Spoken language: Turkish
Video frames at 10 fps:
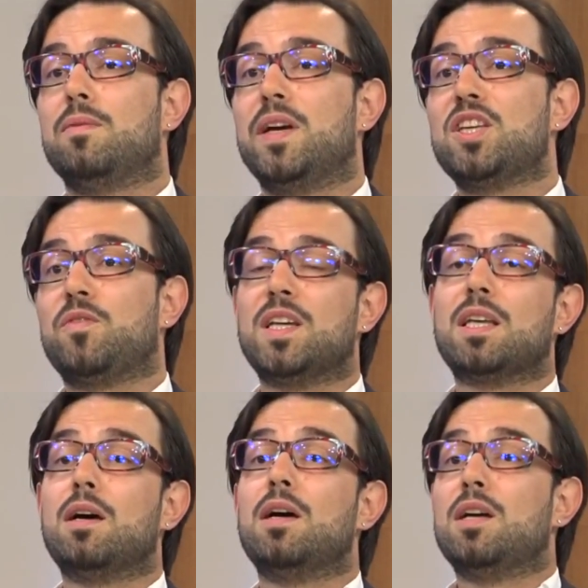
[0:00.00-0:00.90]
VEGF ya
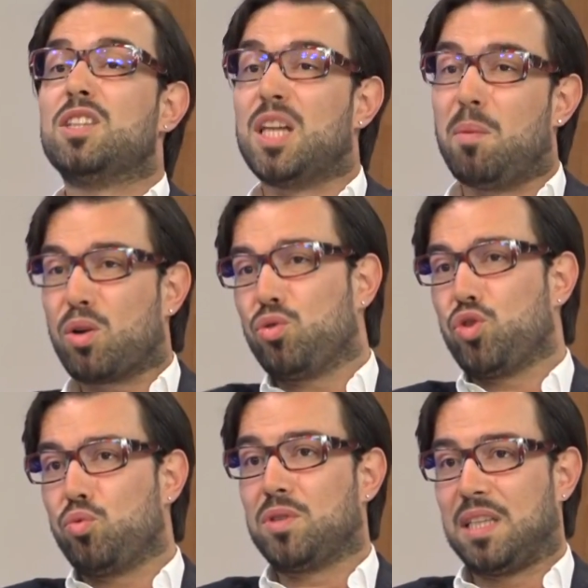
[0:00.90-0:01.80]
da damar
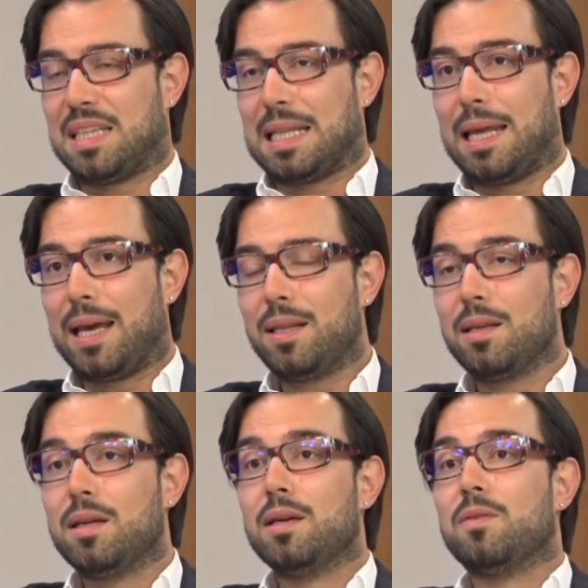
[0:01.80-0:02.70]
oluşumunu tetikleyen
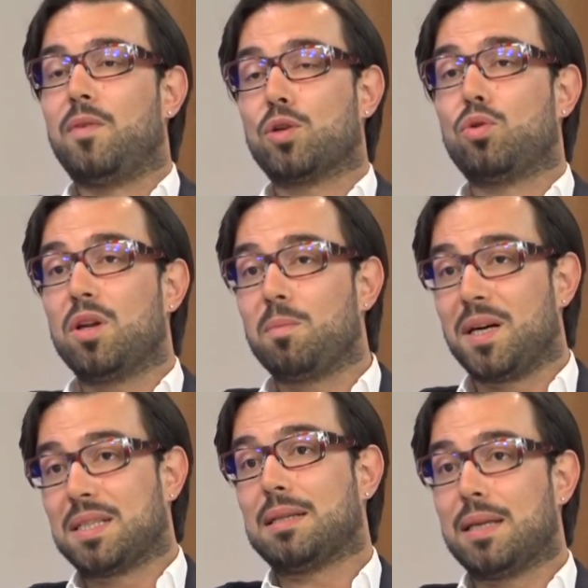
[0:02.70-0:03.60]
faktörleri
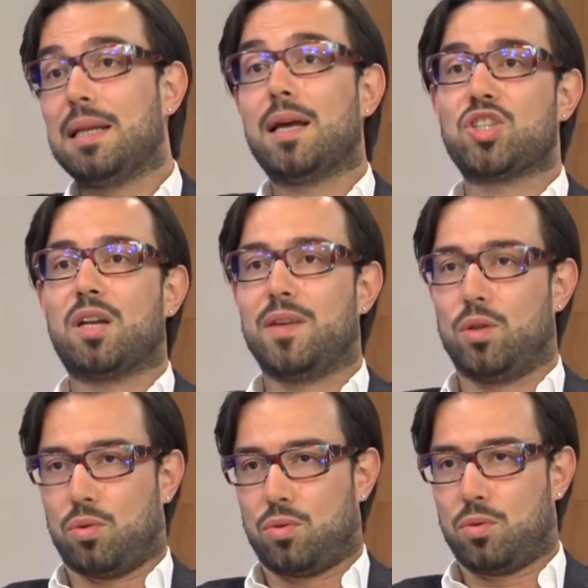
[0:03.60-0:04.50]
baskılayan ilaçlar
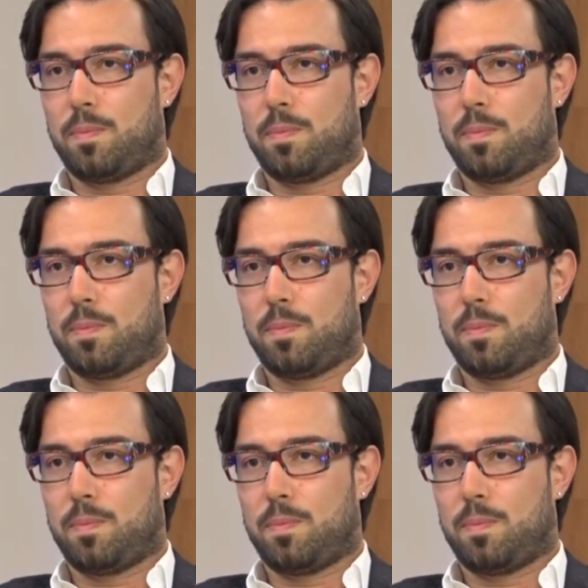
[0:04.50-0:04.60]
veriyoruz.